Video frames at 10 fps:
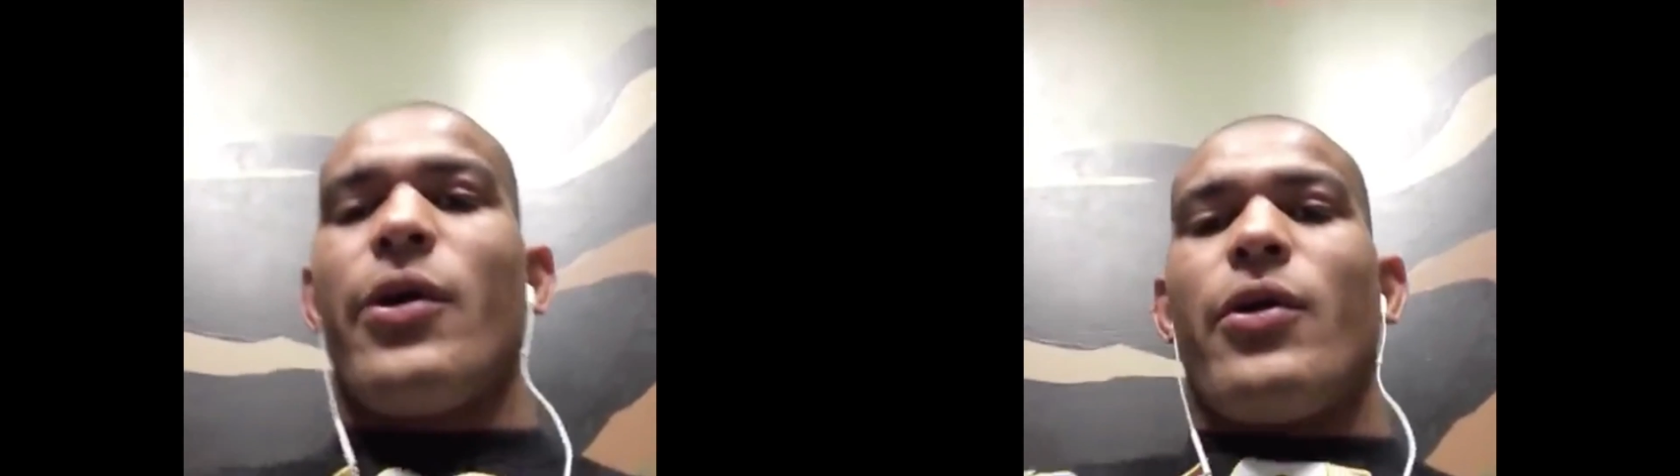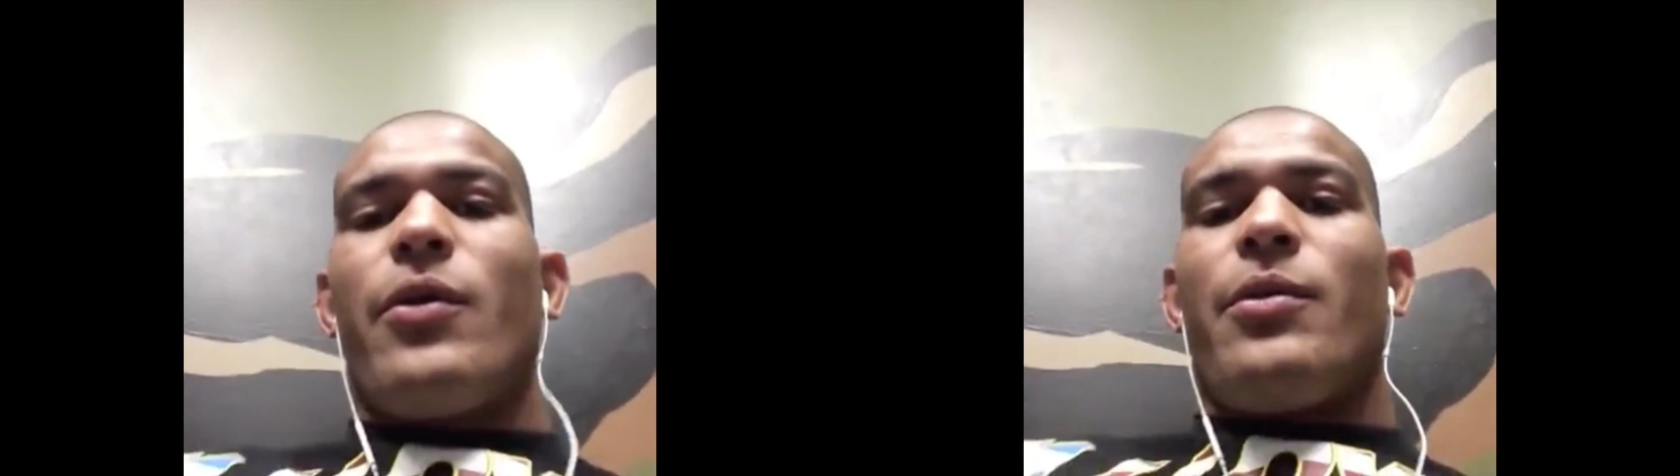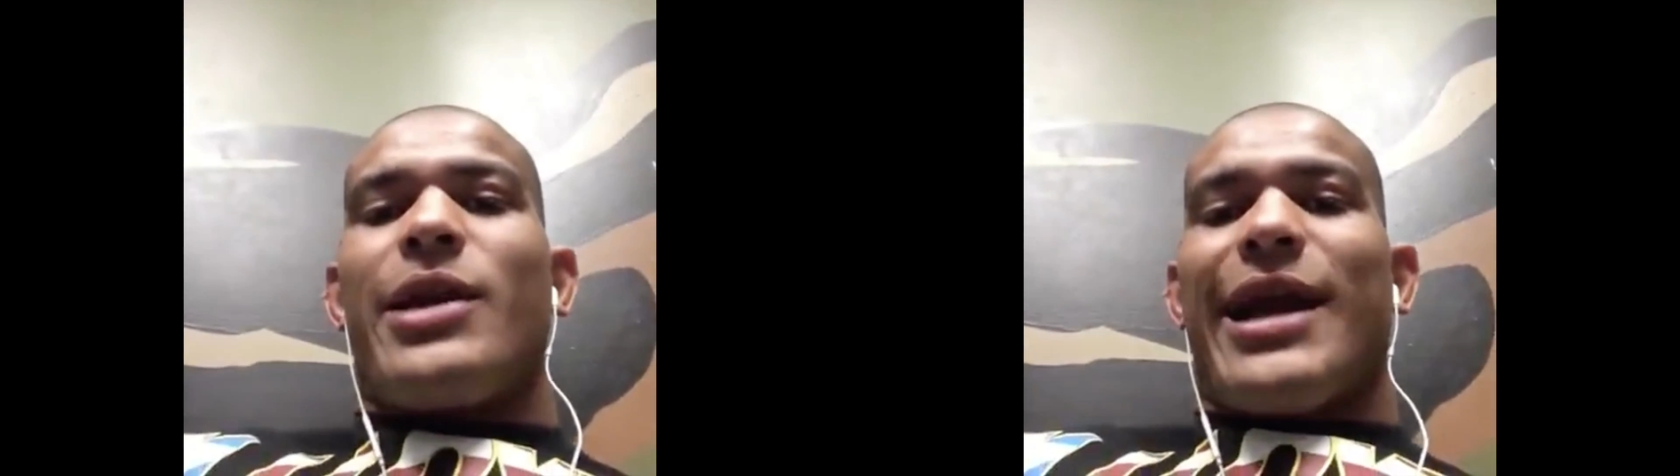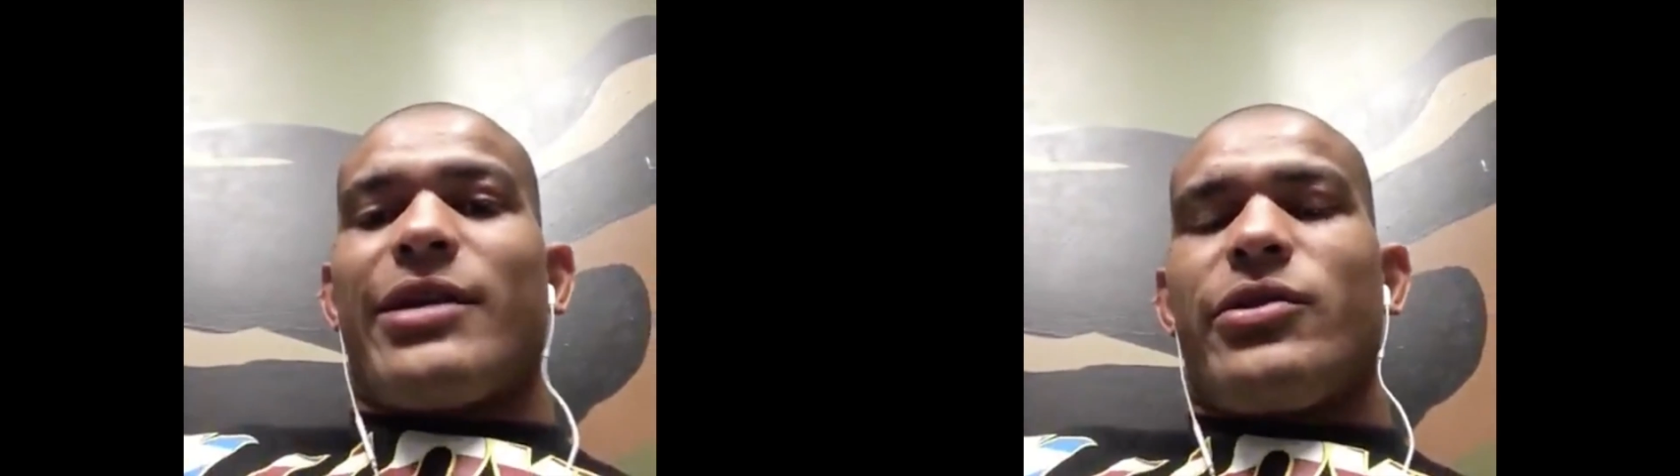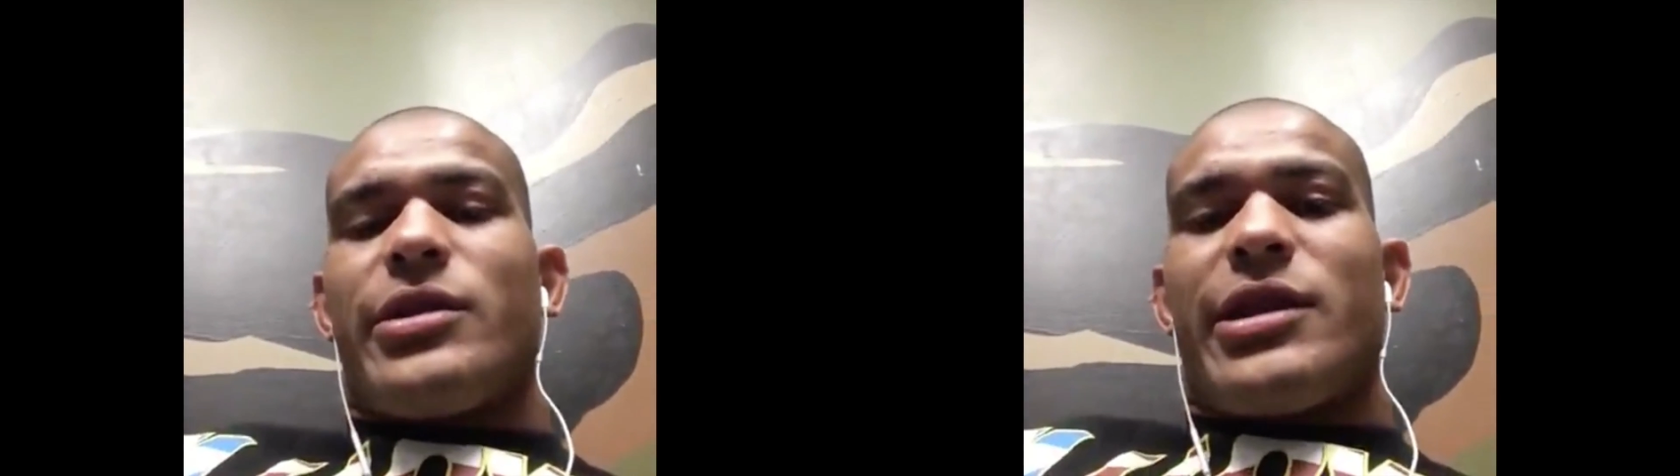Um moleque do
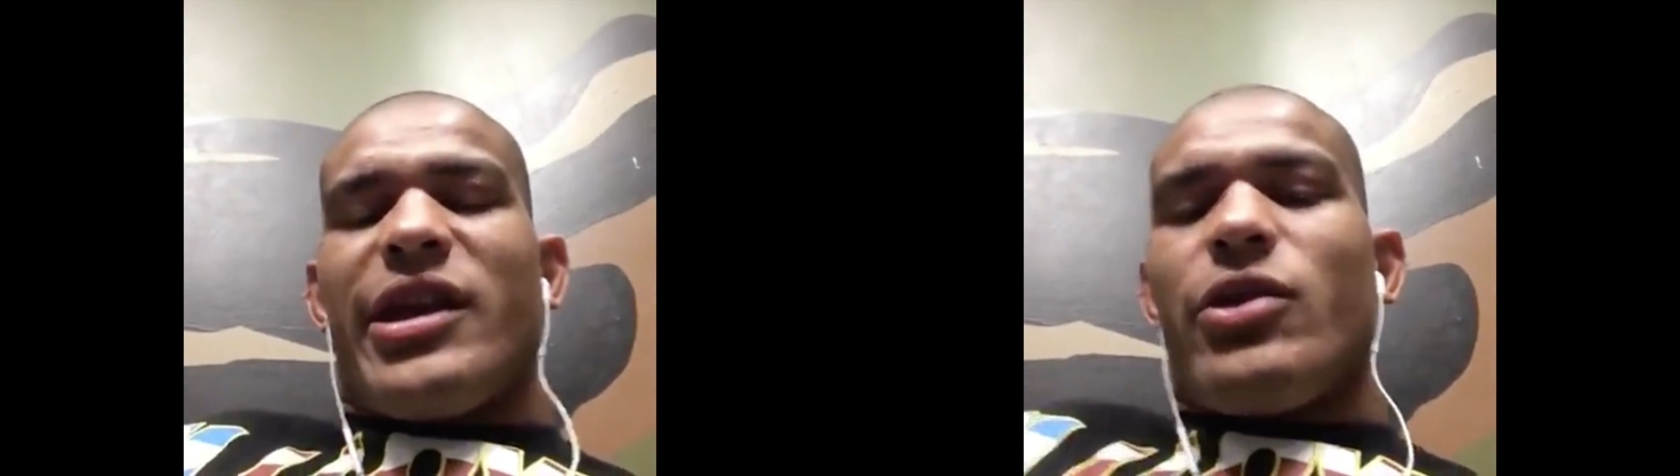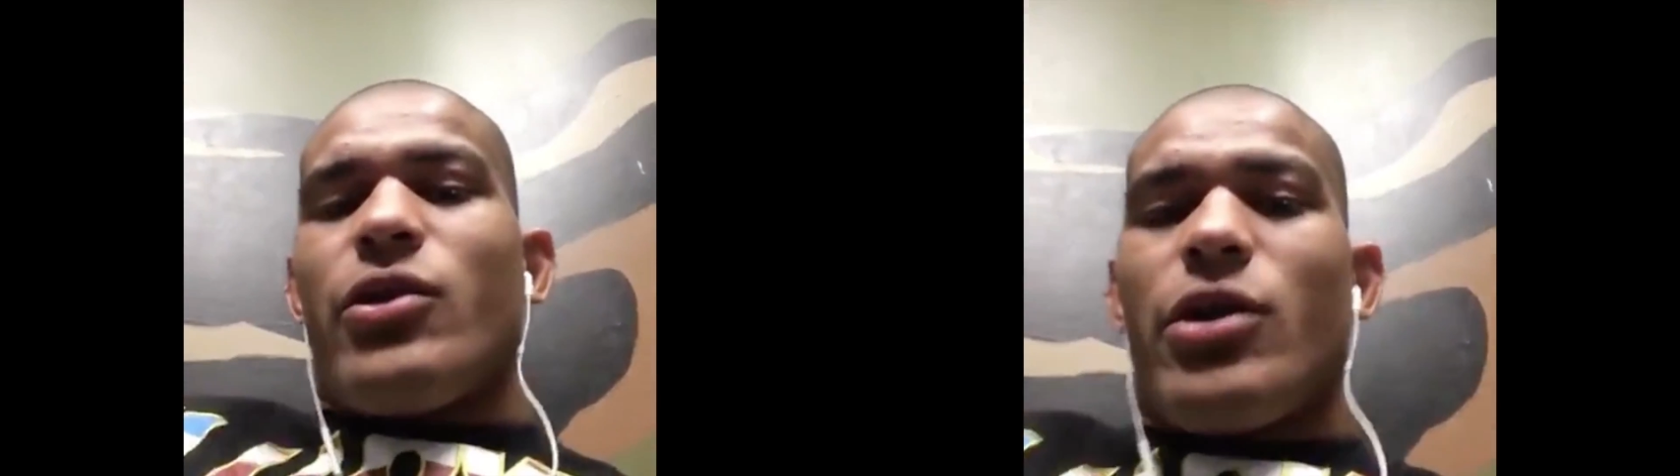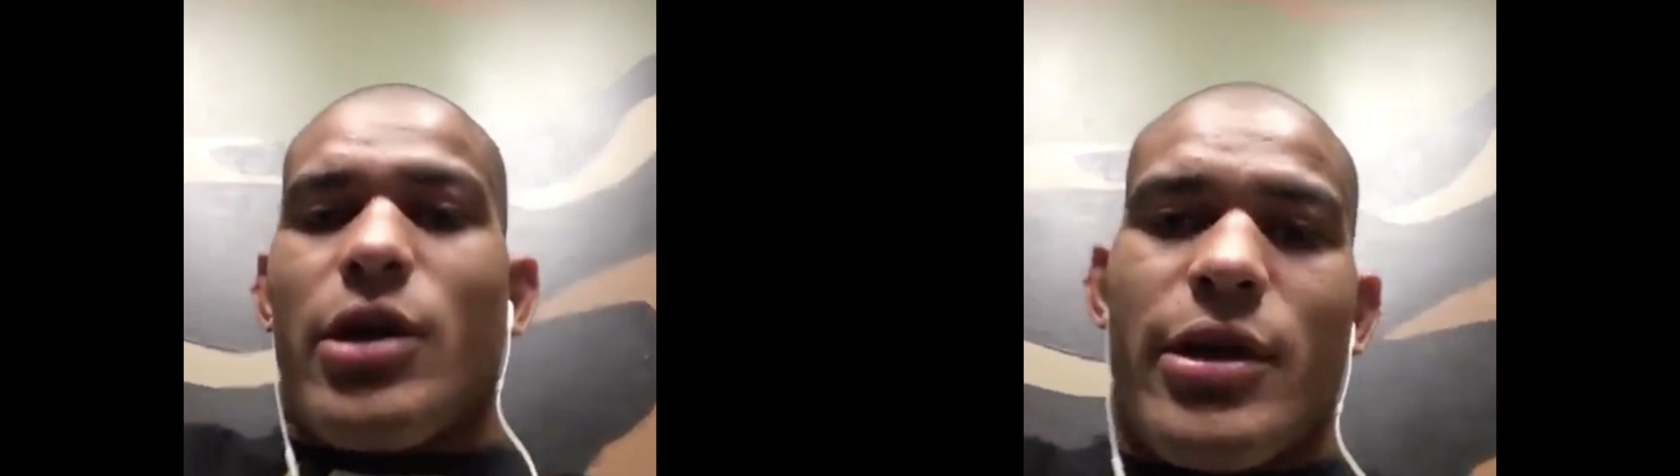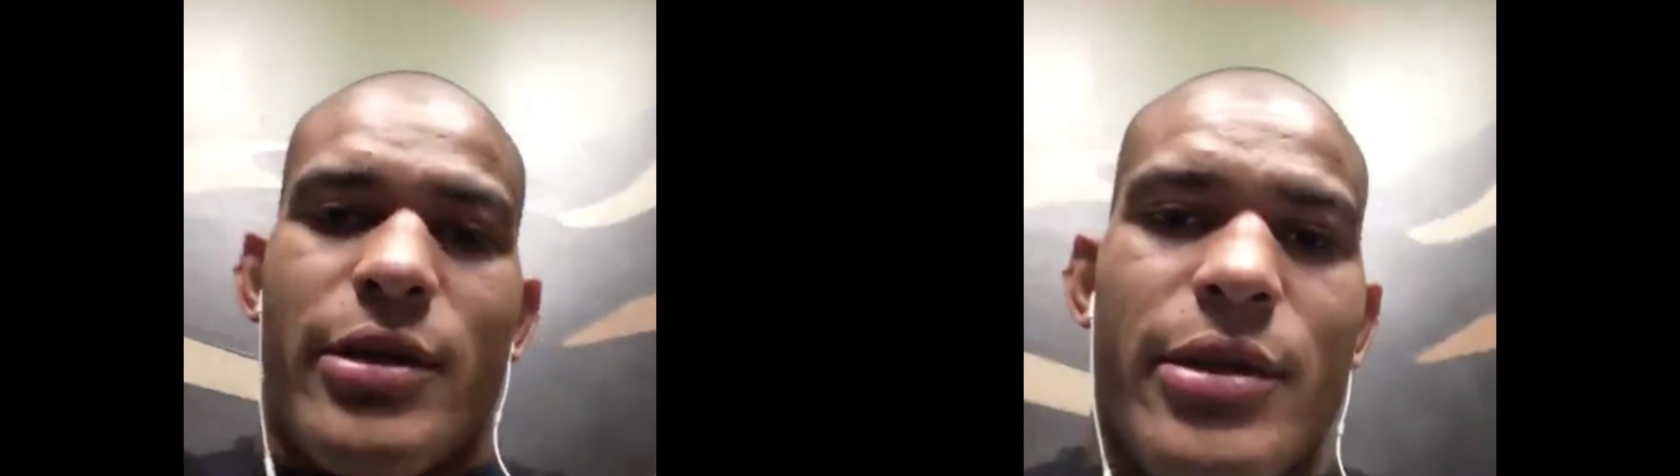interior